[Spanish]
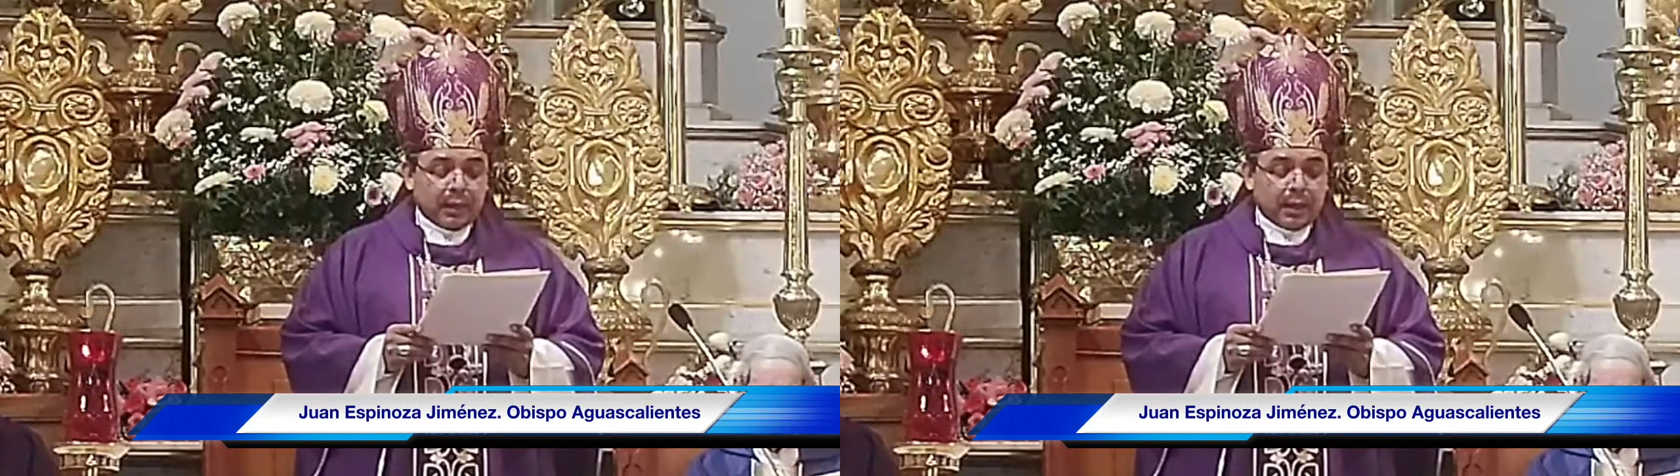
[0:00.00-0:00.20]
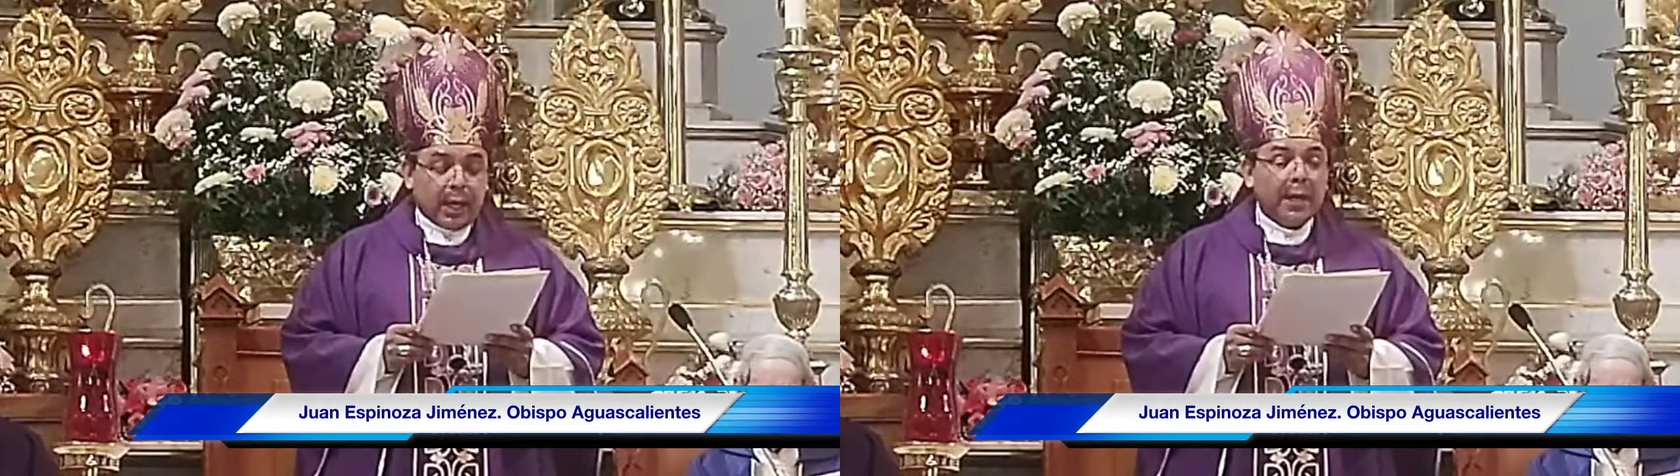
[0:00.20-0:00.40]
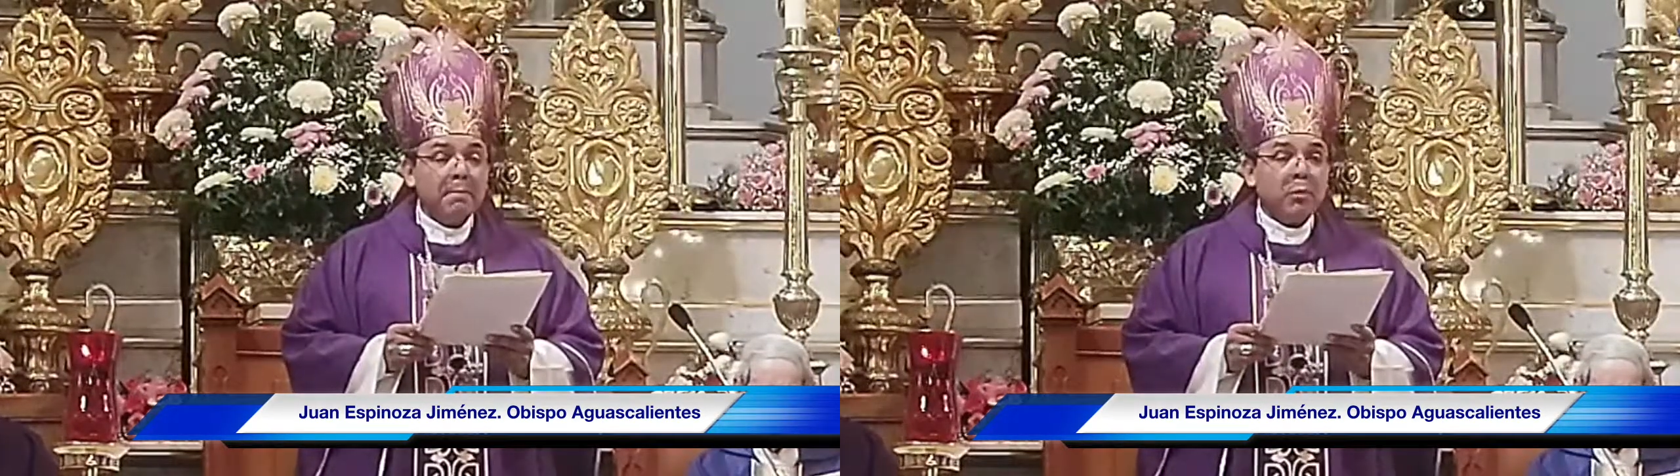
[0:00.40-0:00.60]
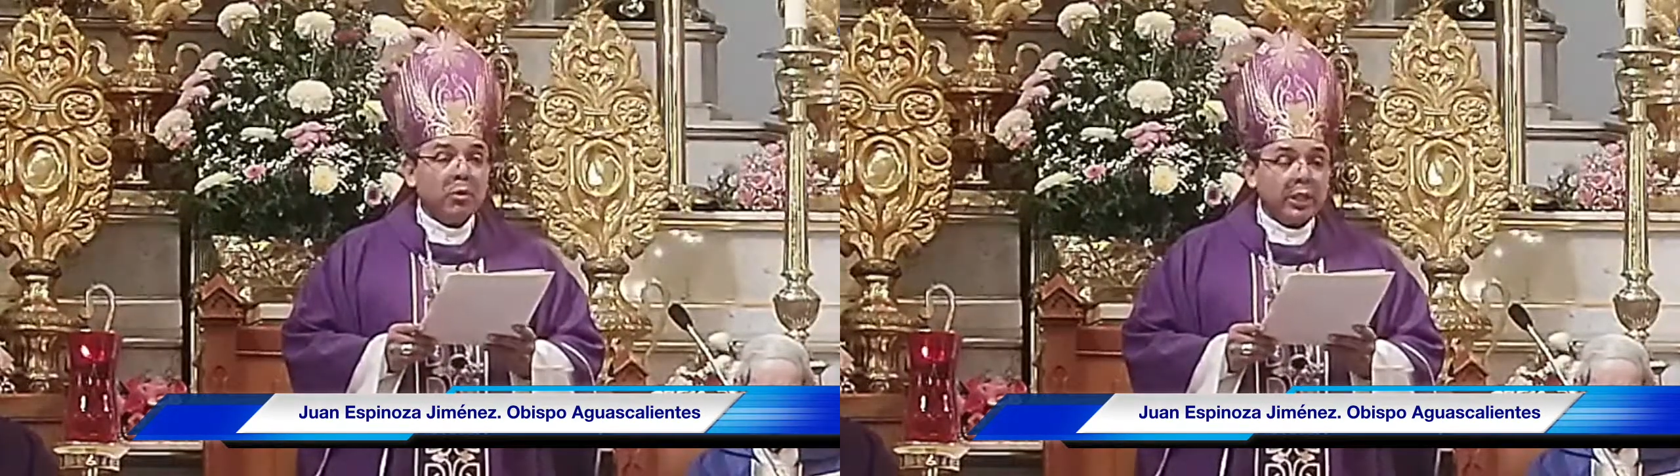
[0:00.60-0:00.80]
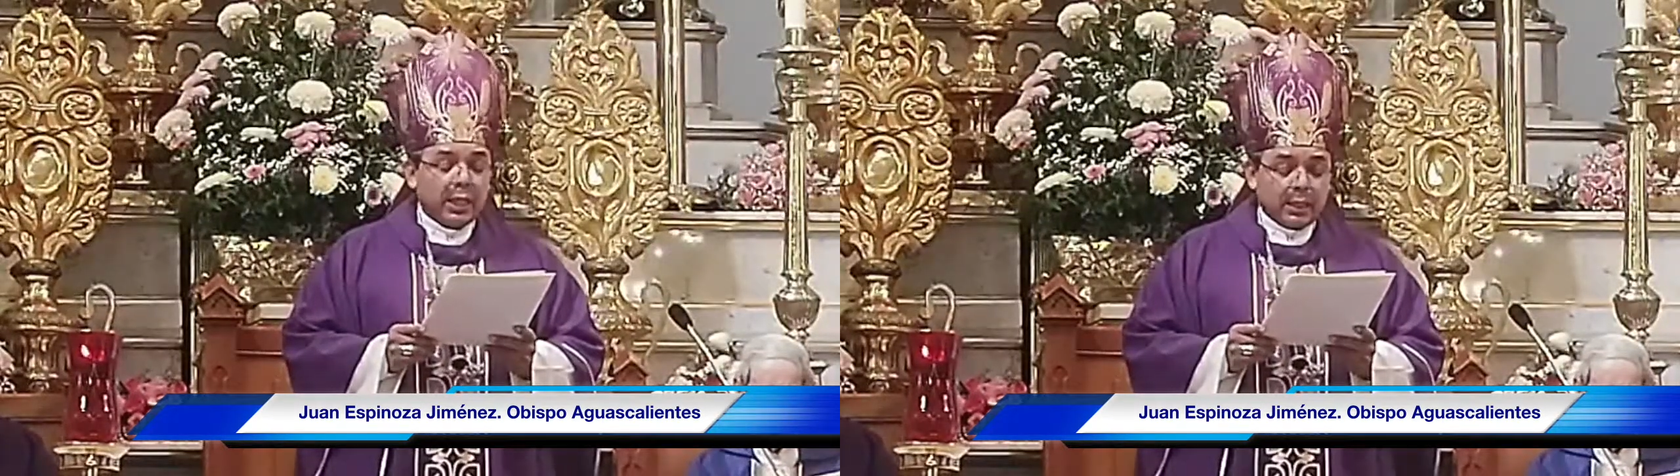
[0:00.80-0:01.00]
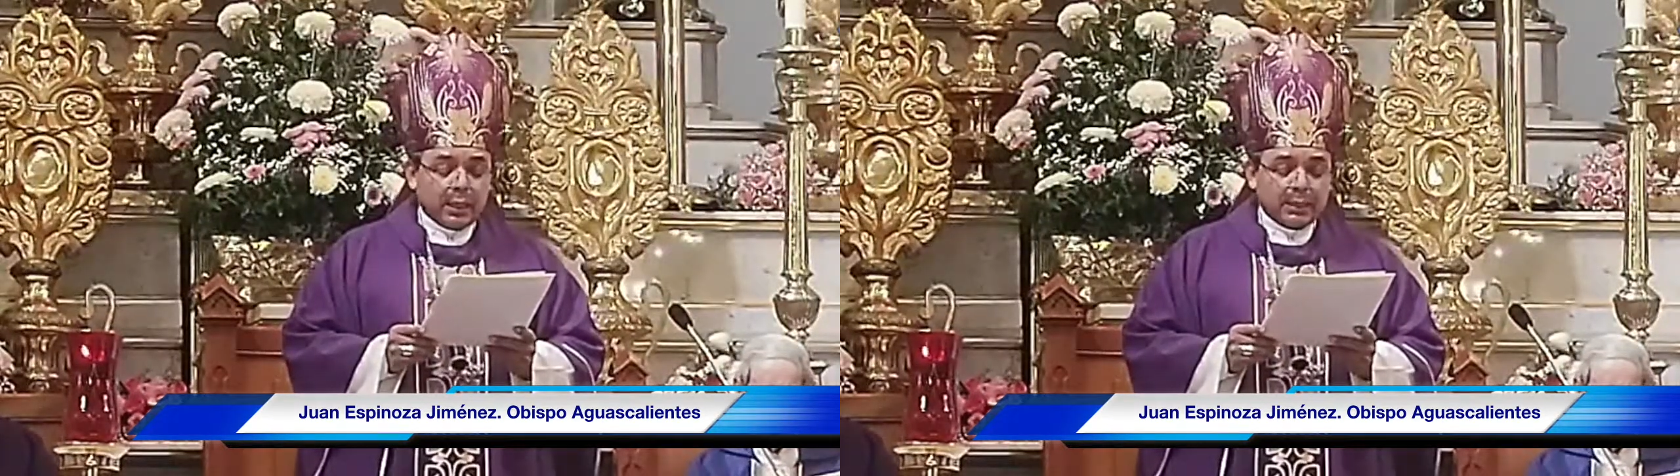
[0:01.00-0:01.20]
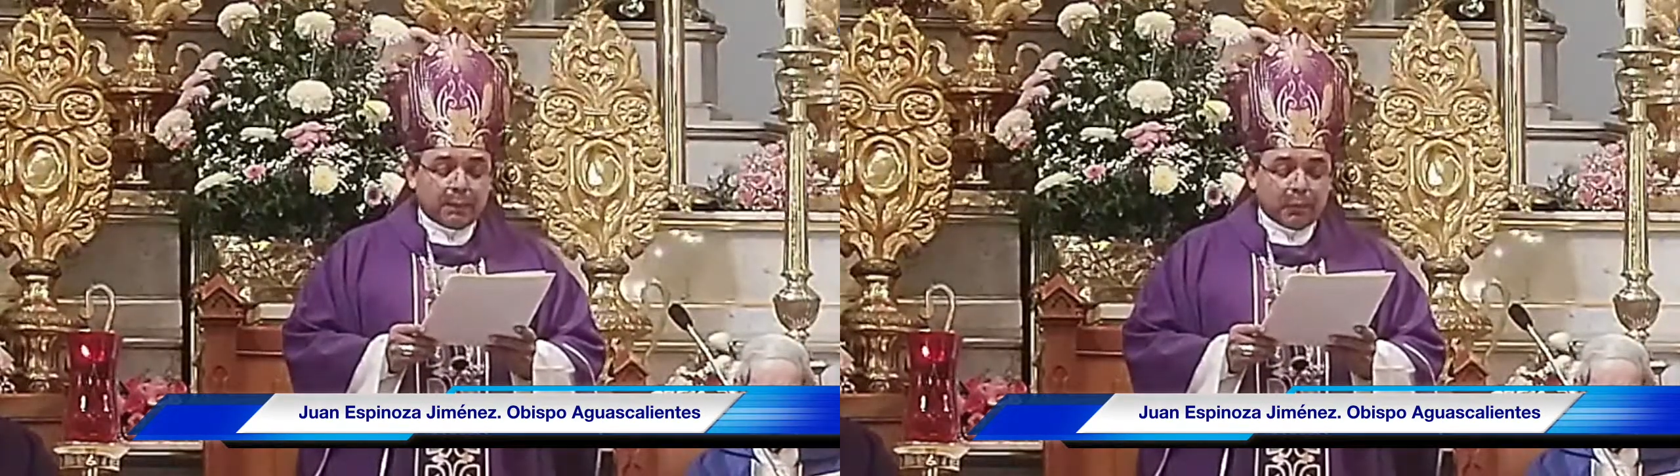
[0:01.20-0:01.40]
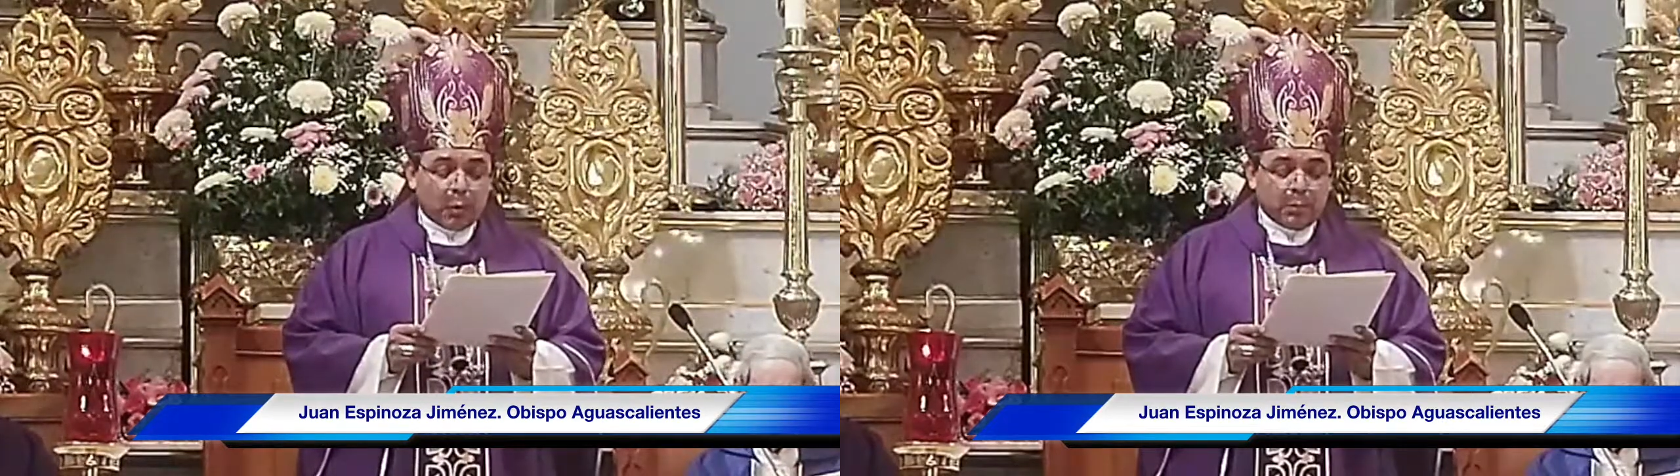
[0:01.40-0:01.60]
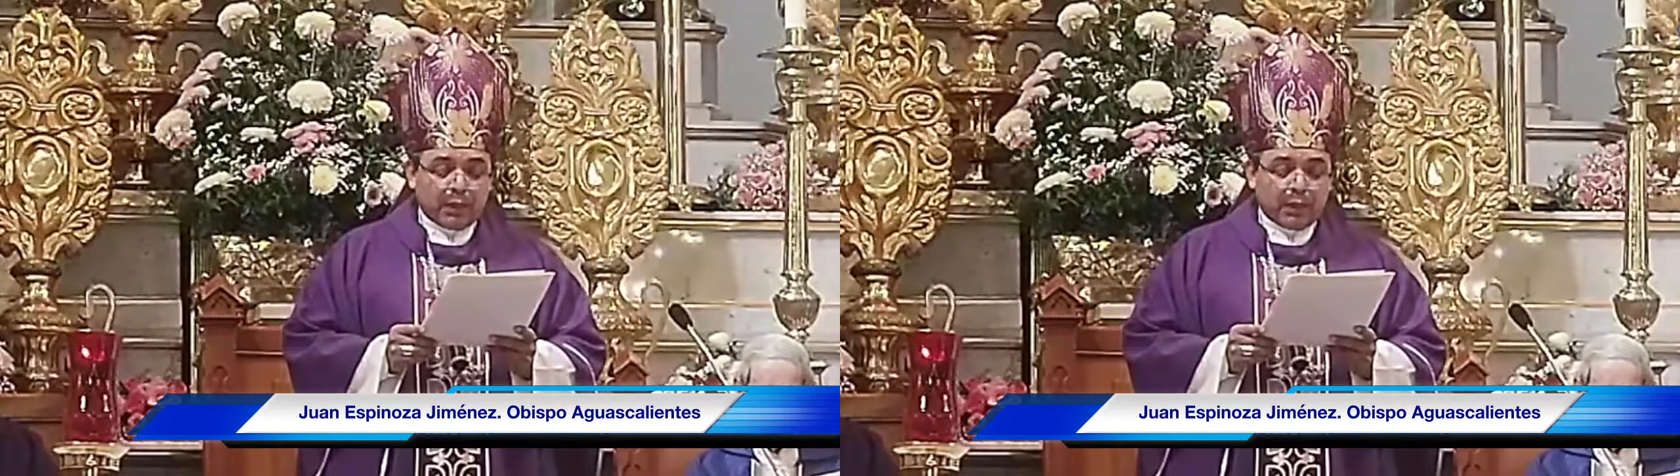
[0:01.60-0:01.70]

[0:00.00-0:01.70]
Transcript: e imponerles la propia